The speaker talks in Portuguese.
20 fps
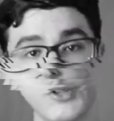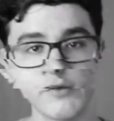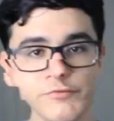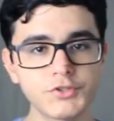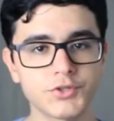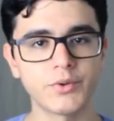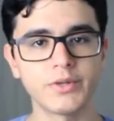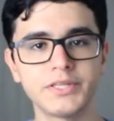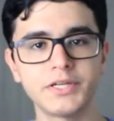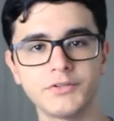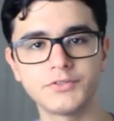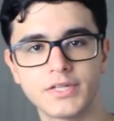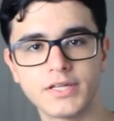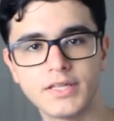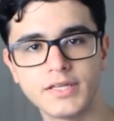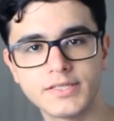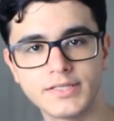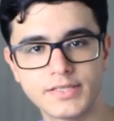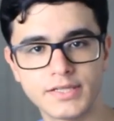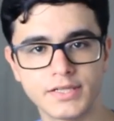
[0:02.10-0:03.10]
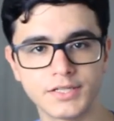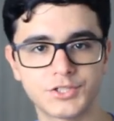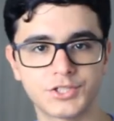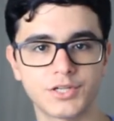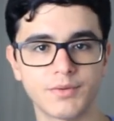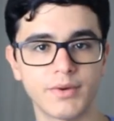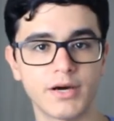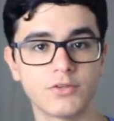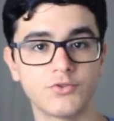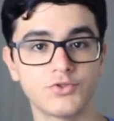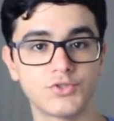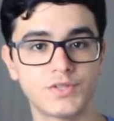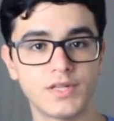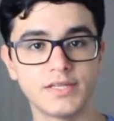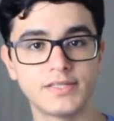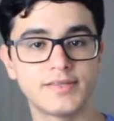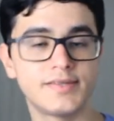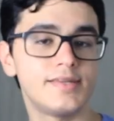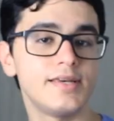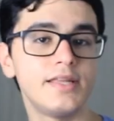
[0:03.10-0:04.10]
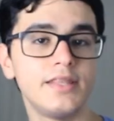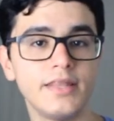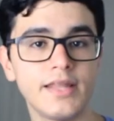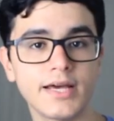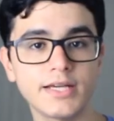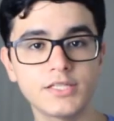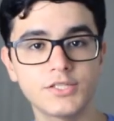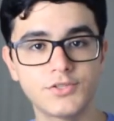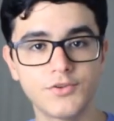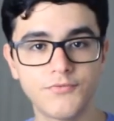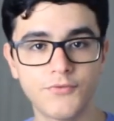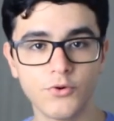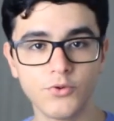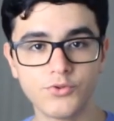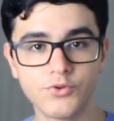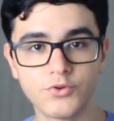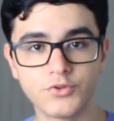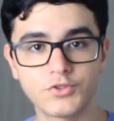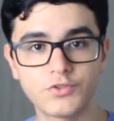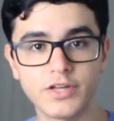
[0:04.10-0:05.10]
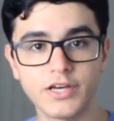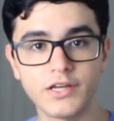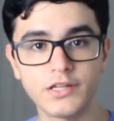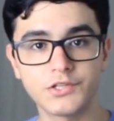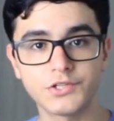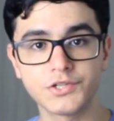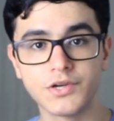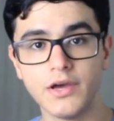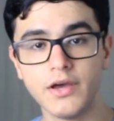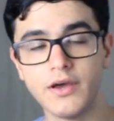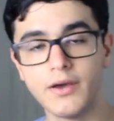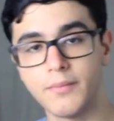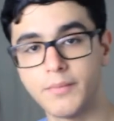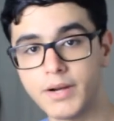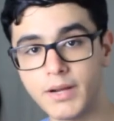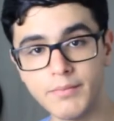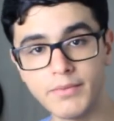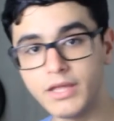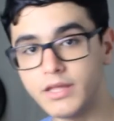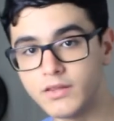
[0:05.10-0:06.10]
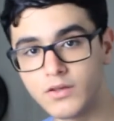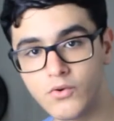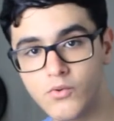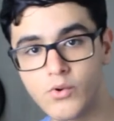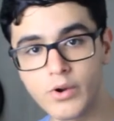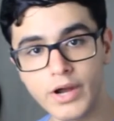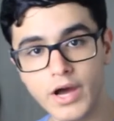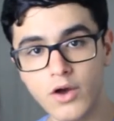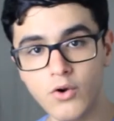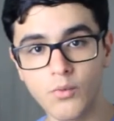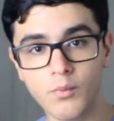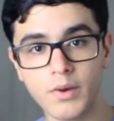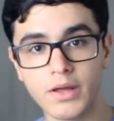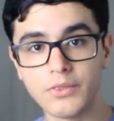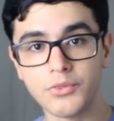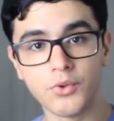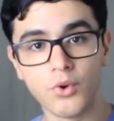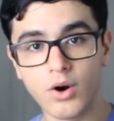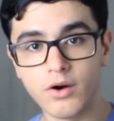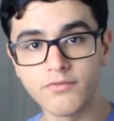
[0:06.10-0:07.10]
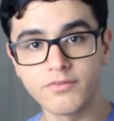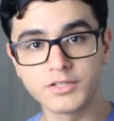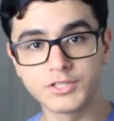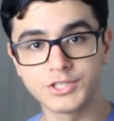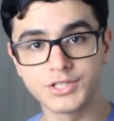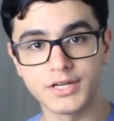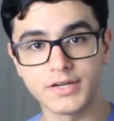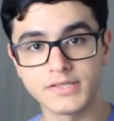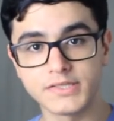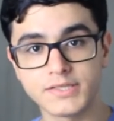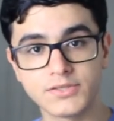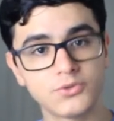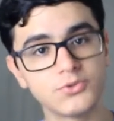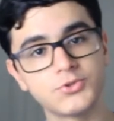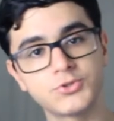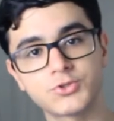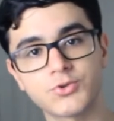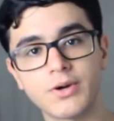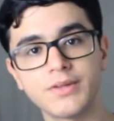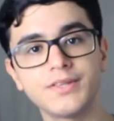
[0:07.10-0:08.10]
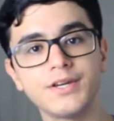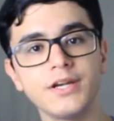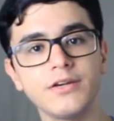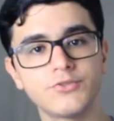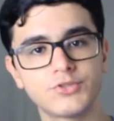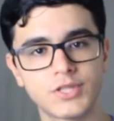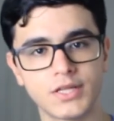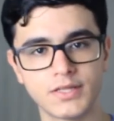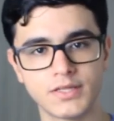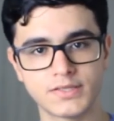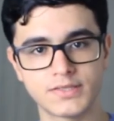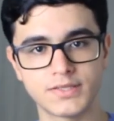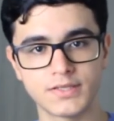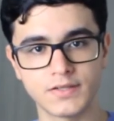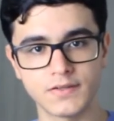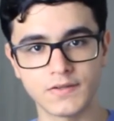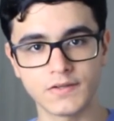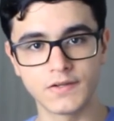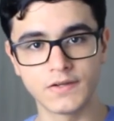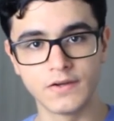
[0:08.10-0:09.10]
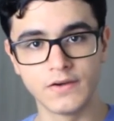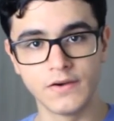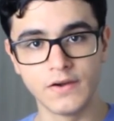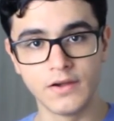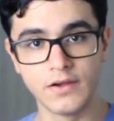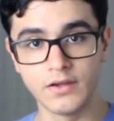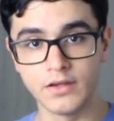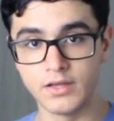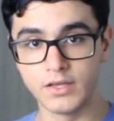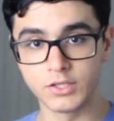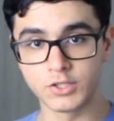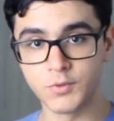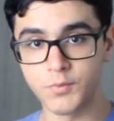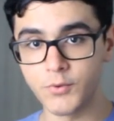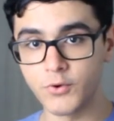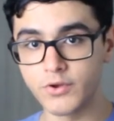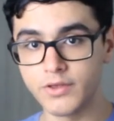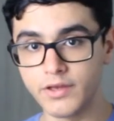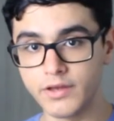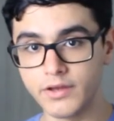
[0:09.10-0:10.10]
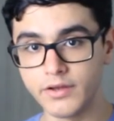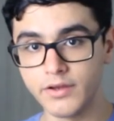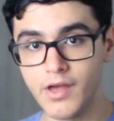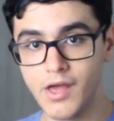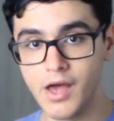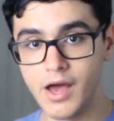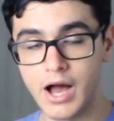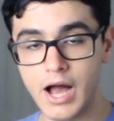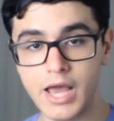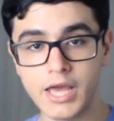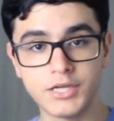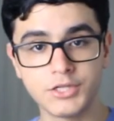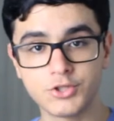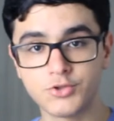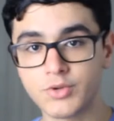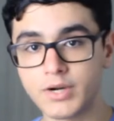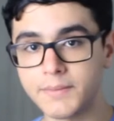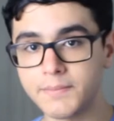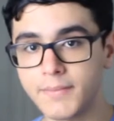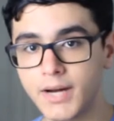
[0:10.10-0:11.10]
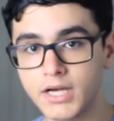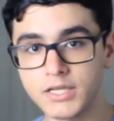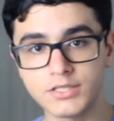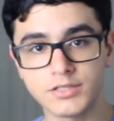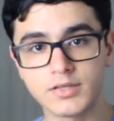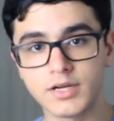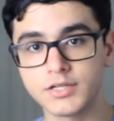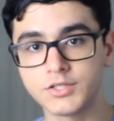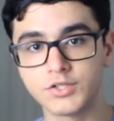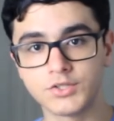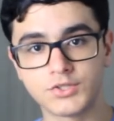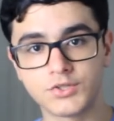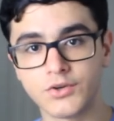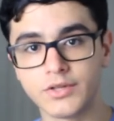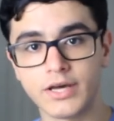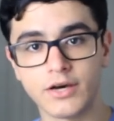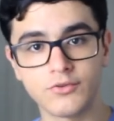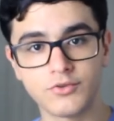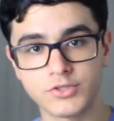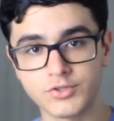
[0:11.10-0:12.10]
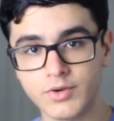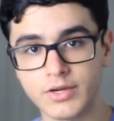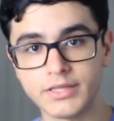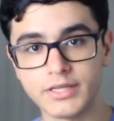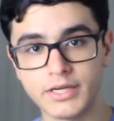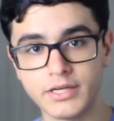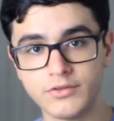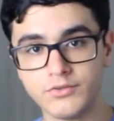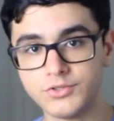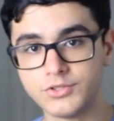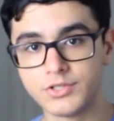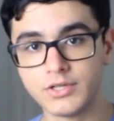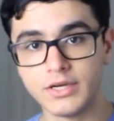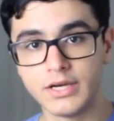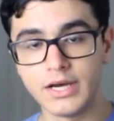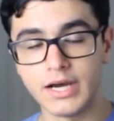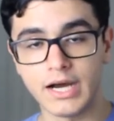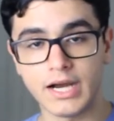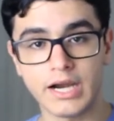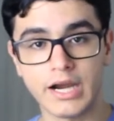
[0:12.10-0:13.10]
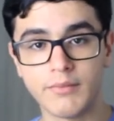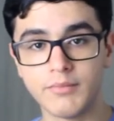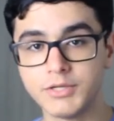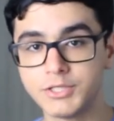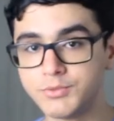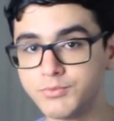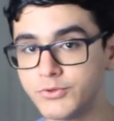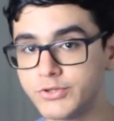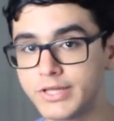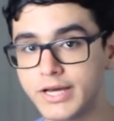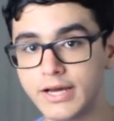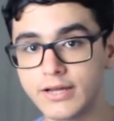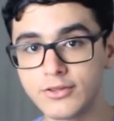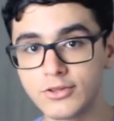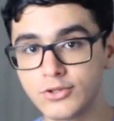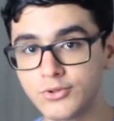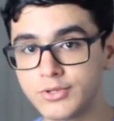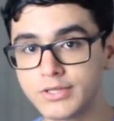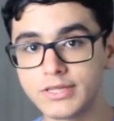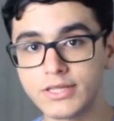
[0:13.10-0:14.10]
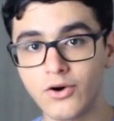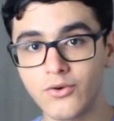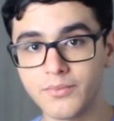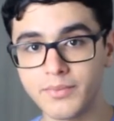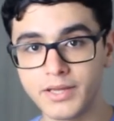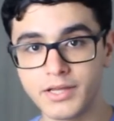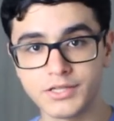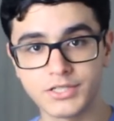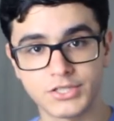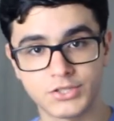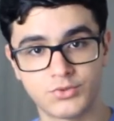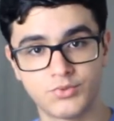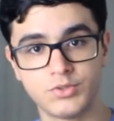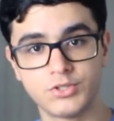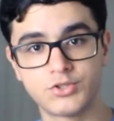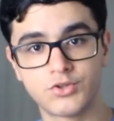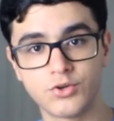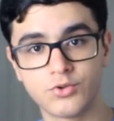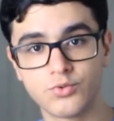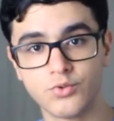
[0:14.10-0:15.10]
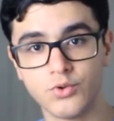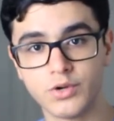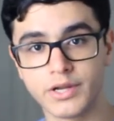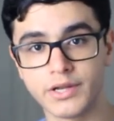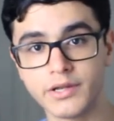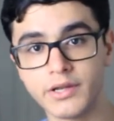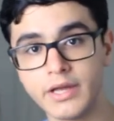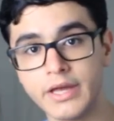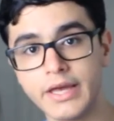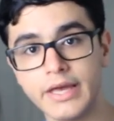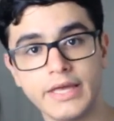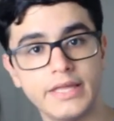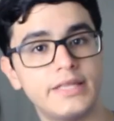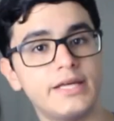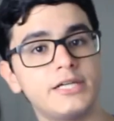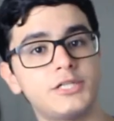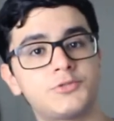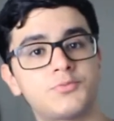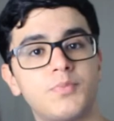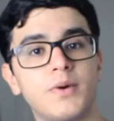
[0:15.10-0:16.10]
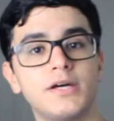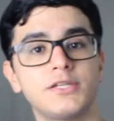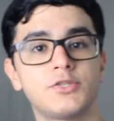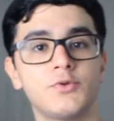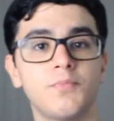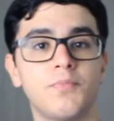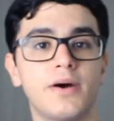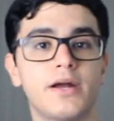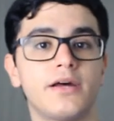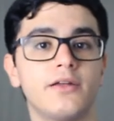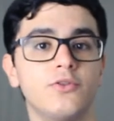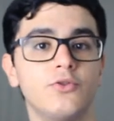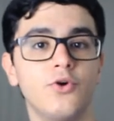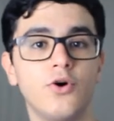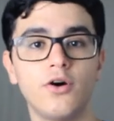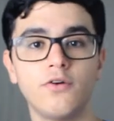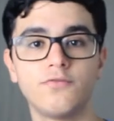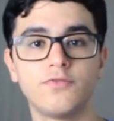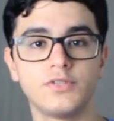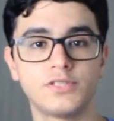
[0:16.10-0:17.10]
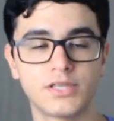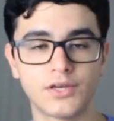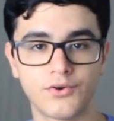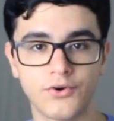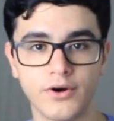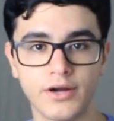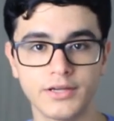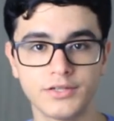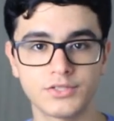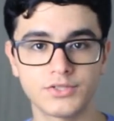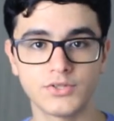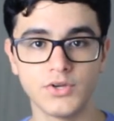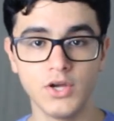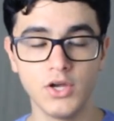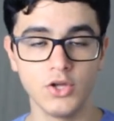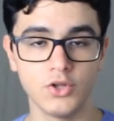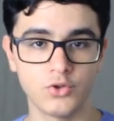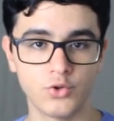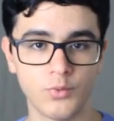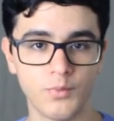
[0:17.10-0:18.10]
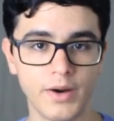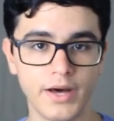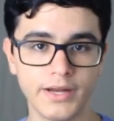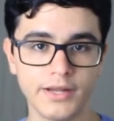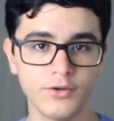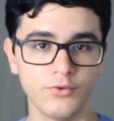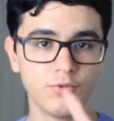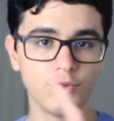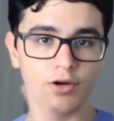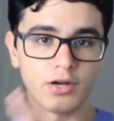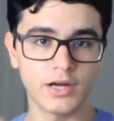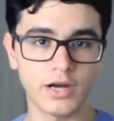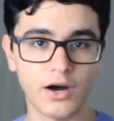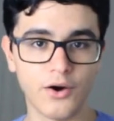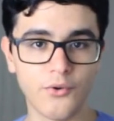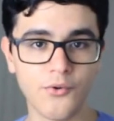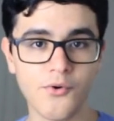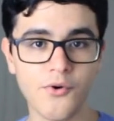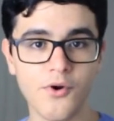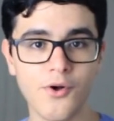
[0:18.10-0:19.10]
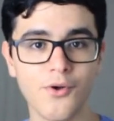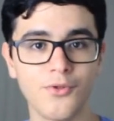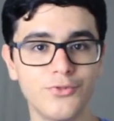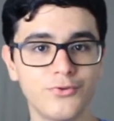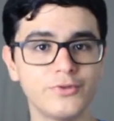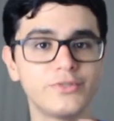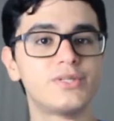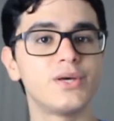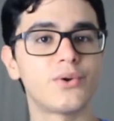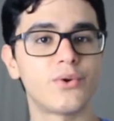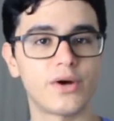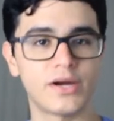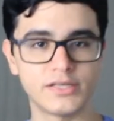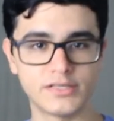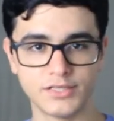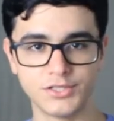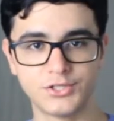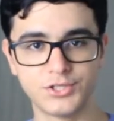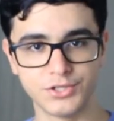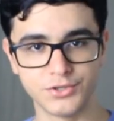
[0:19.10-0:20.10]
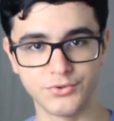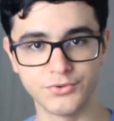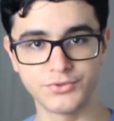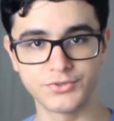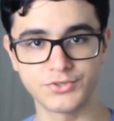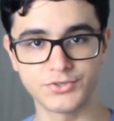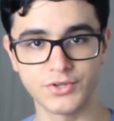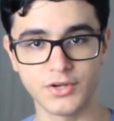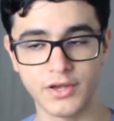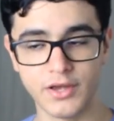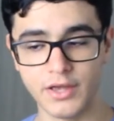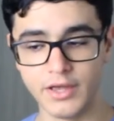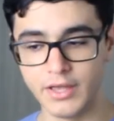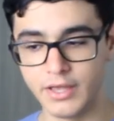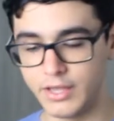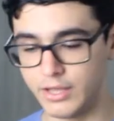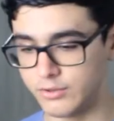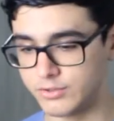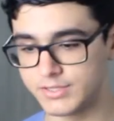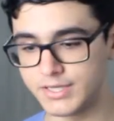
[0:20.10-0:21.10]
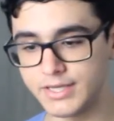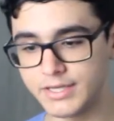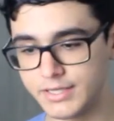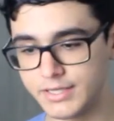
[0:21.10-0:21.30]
novos quadrinhos da DC, chamados DC Next Future State, para mim inauguraram uma nova geração dos quadrinhos da DC. Isso porque a editora mais tradicional dos quadrinhos acaba de mudar totalmente a sua estrutura e dá espaço para novos heróis tomarem o local dos heróis antigos. Eu sei